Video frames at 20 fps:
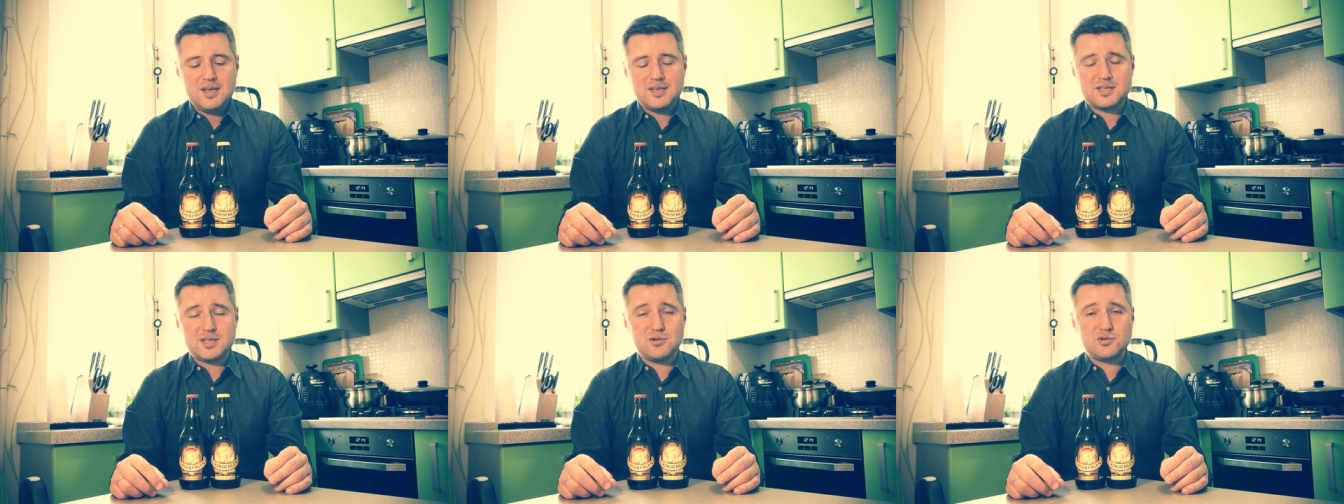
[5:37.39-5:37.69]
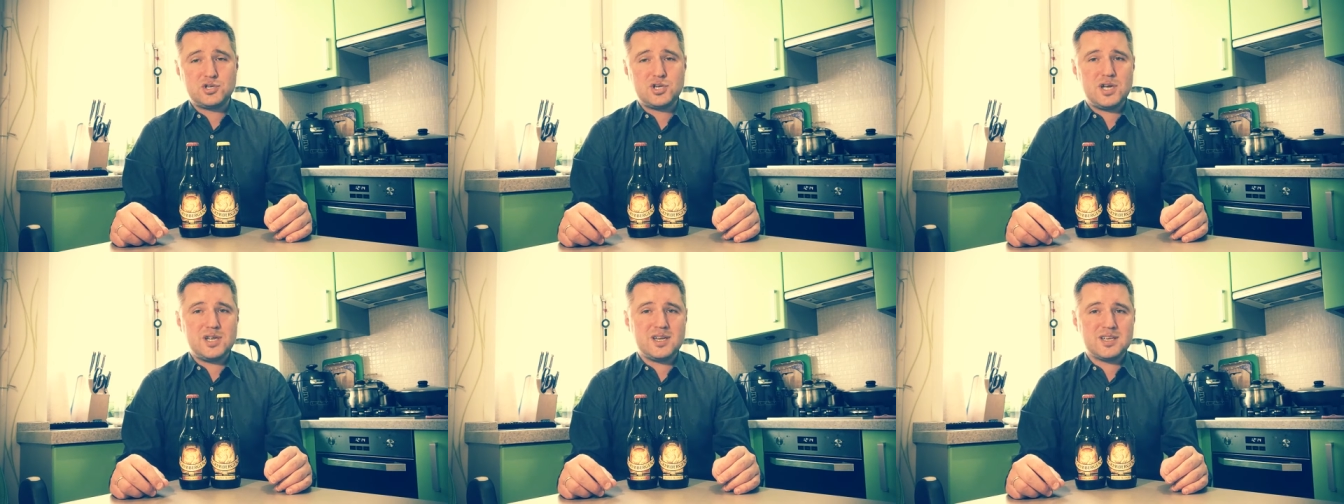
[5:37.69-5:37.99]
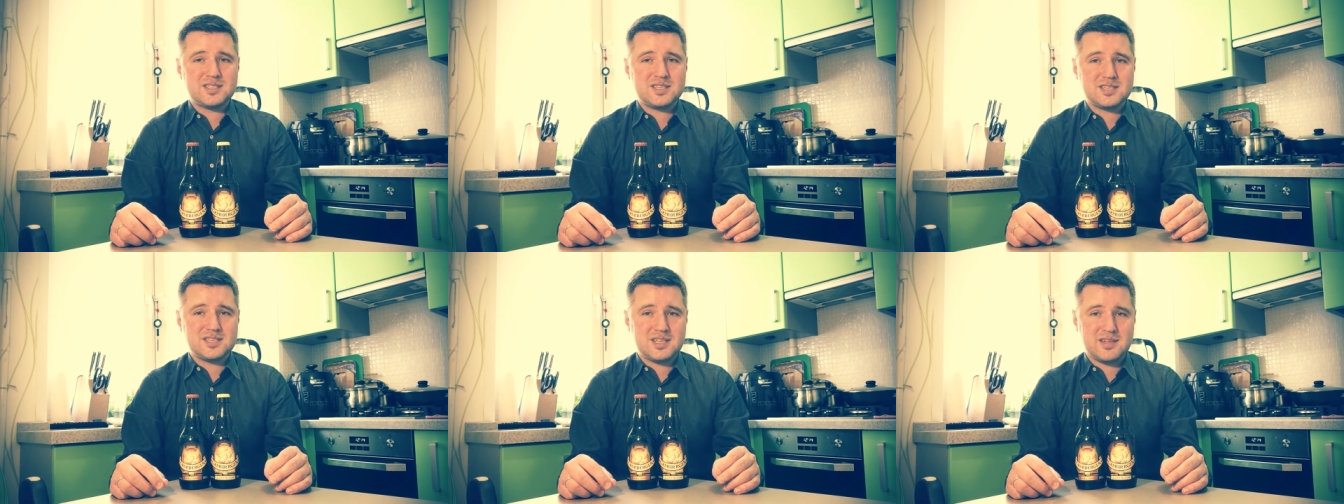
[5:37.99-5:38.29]

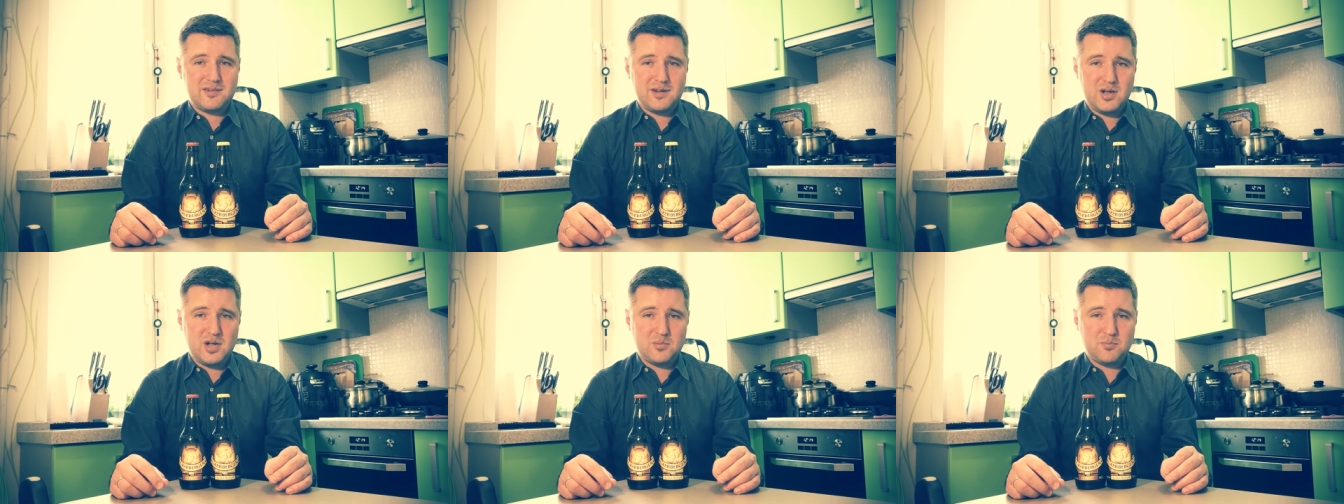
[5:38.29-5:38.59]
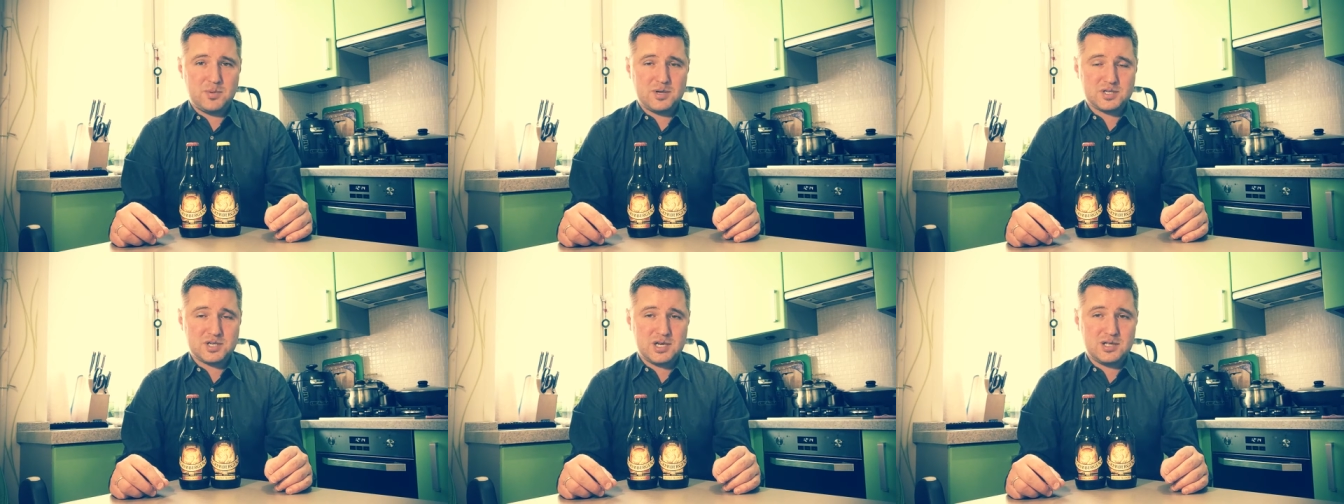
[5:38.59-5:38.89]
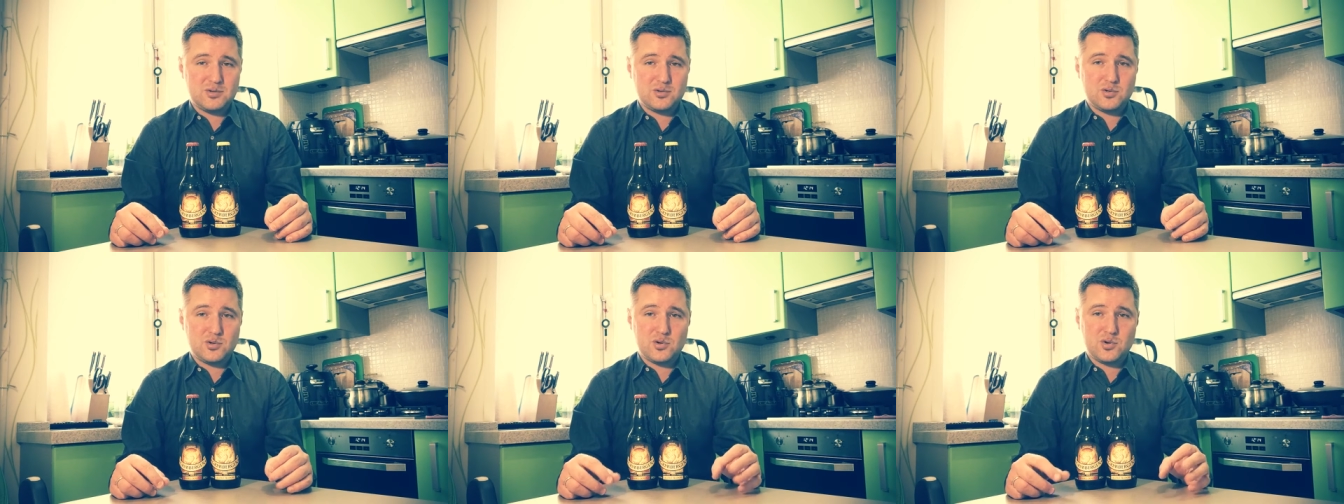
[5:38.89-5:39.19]
Исключение составляют,
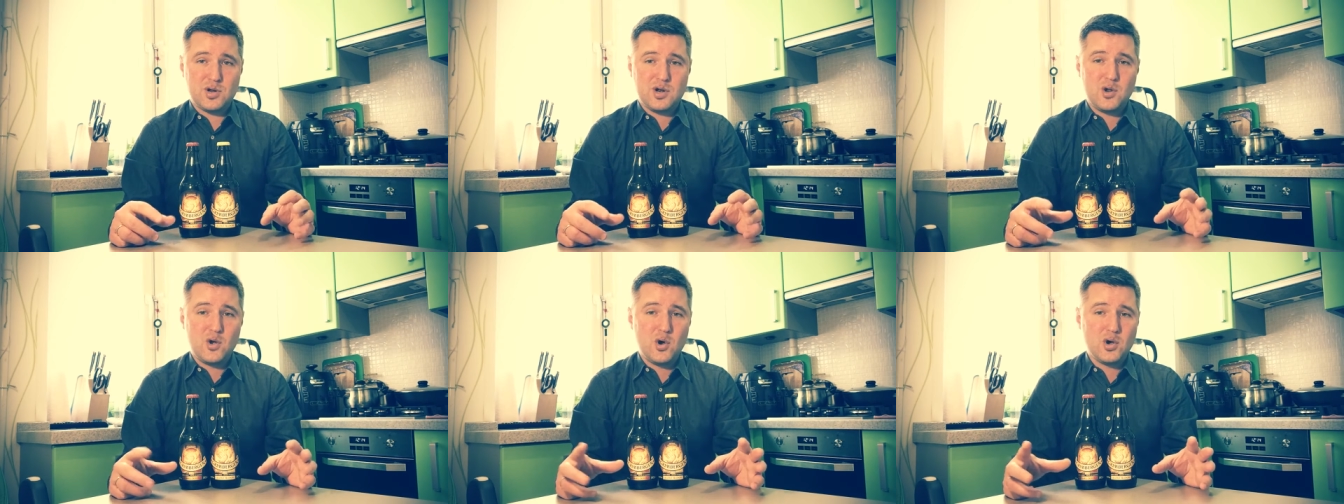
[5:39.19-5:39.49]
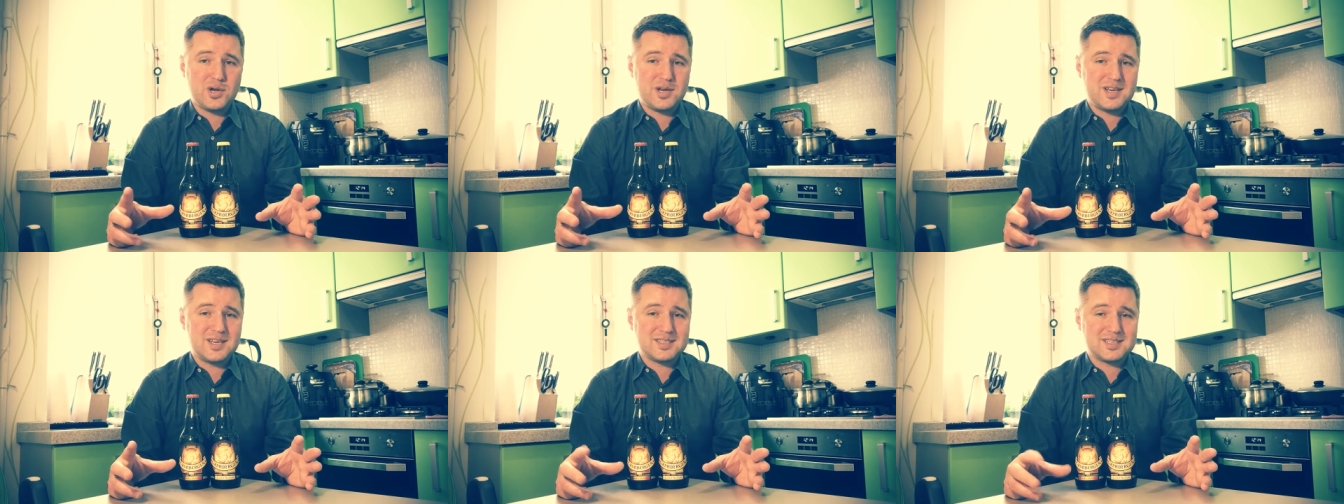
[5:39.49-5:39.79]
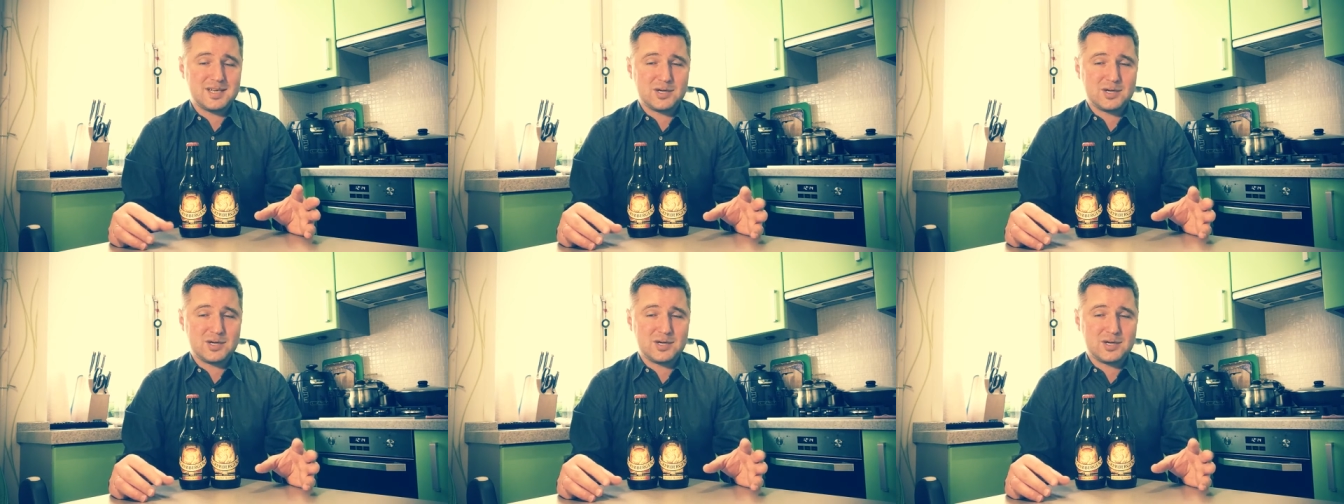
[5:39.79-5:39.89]
пожалуй, только легкие